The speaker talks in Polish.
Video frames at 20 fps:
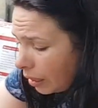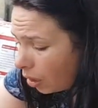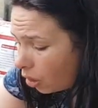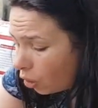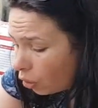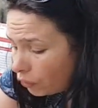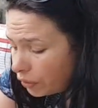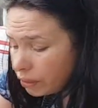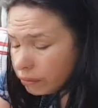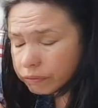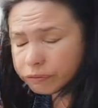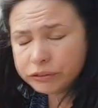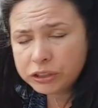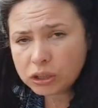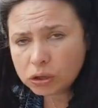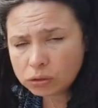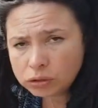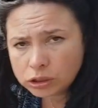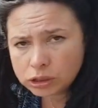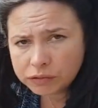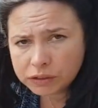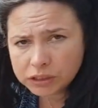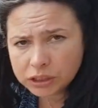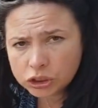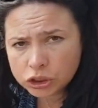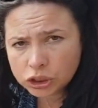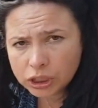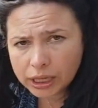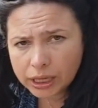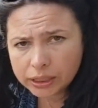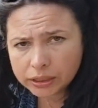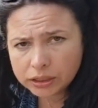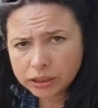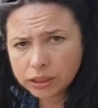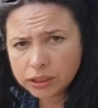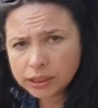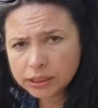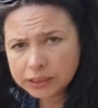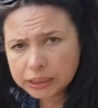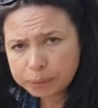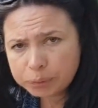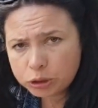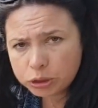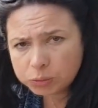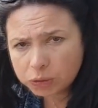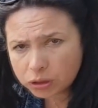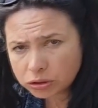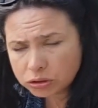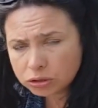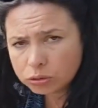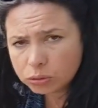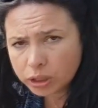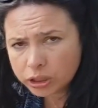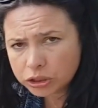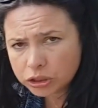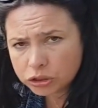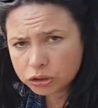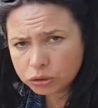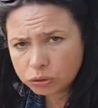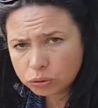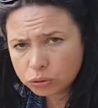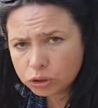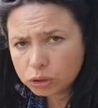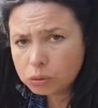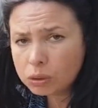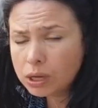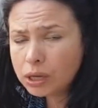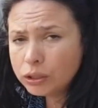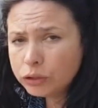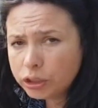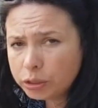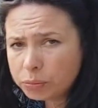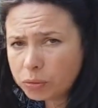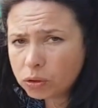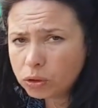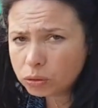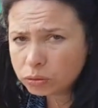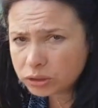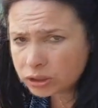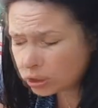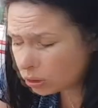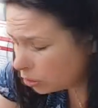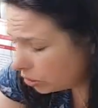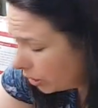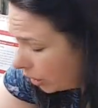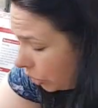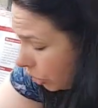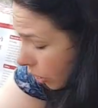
One w nieogrzewanej szklarni na te przymrozki, które się szykują, nie mogą zostać.